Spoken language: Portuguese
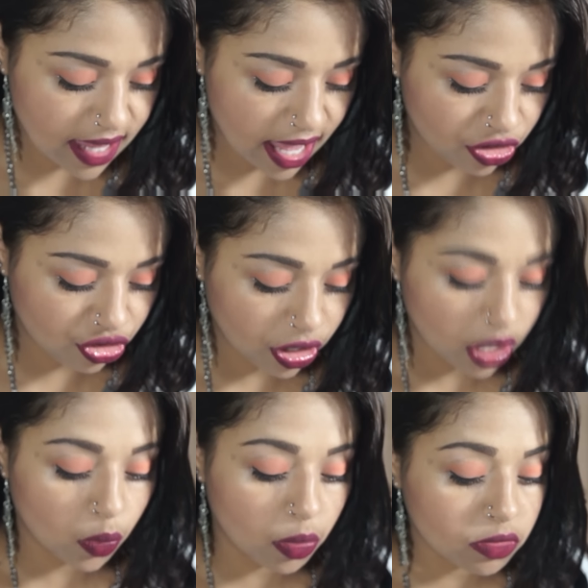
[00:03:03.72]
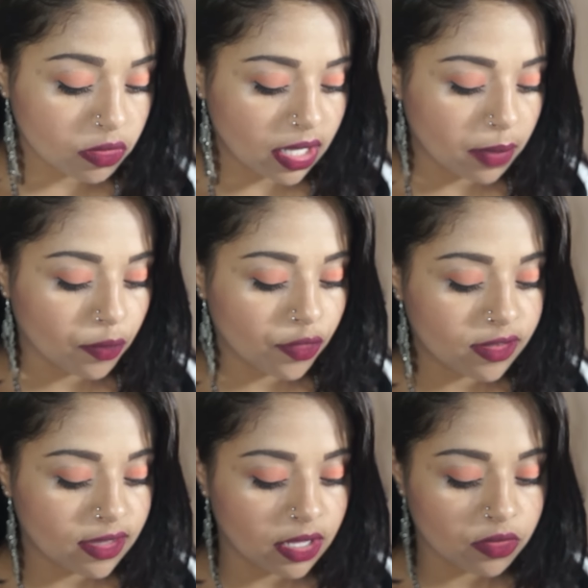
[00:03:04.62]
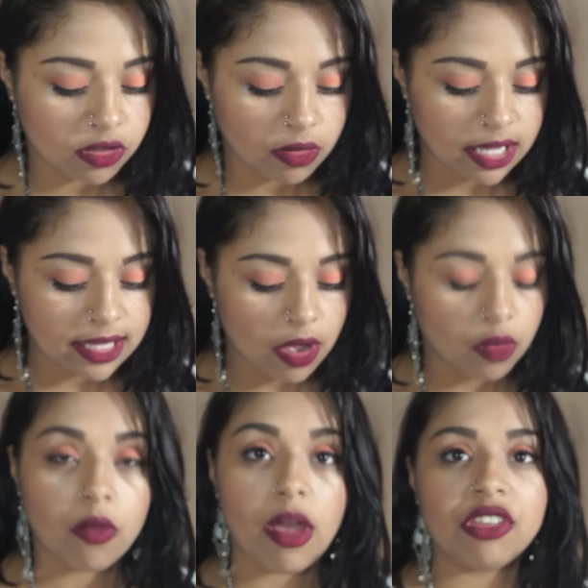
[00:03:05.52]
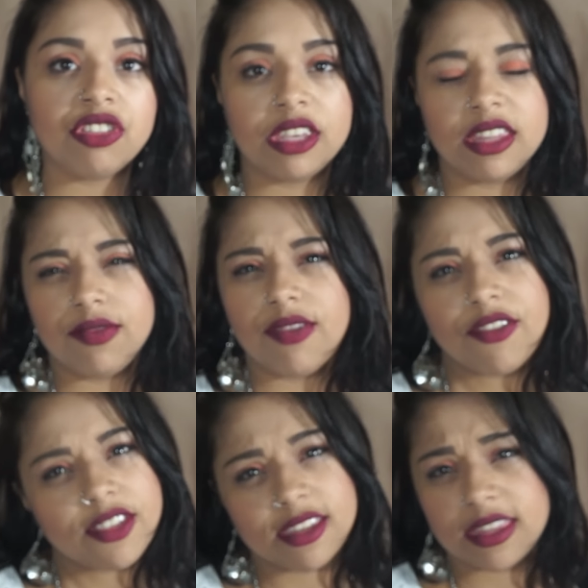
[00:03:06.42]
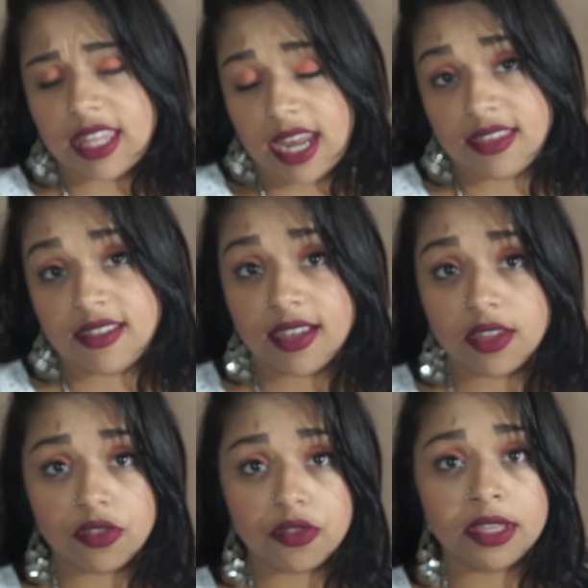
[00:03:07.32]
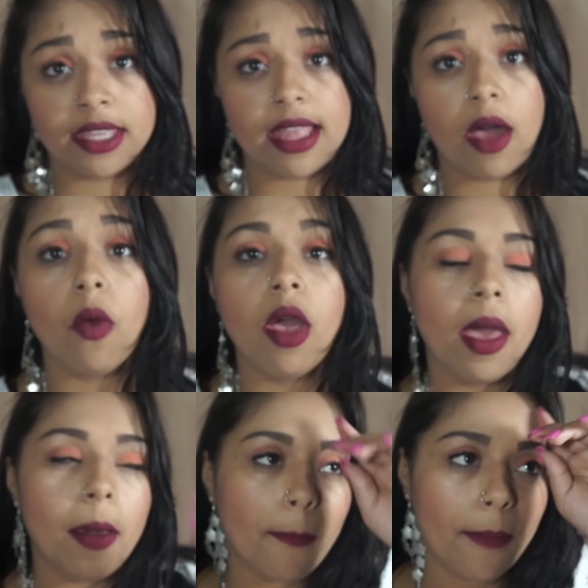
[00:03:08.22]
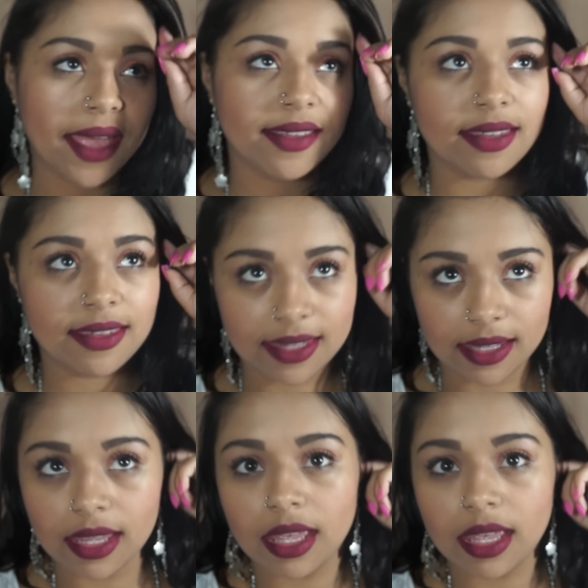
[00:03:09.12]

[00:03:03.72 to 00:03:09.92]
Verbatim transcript: Sete, Quanto tempo você tem o seu canal? Eu acho que vai fazer três anos o canal, mas assim,